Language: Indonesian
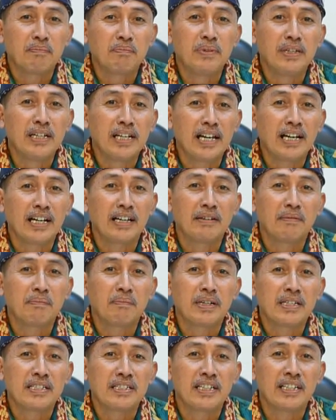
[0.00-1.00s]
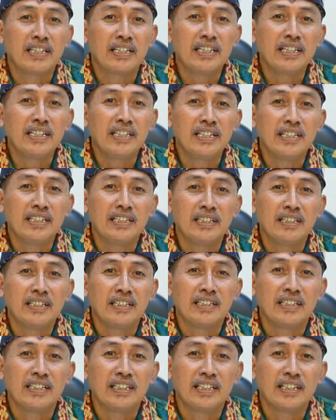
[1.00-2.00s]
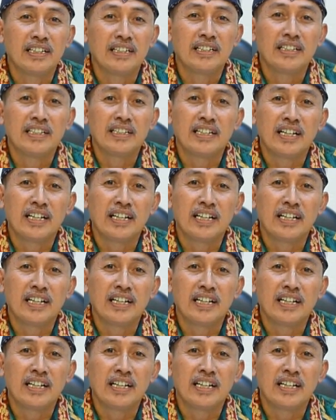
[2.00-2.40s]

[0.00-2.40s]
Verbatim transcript: bila pasien ini ya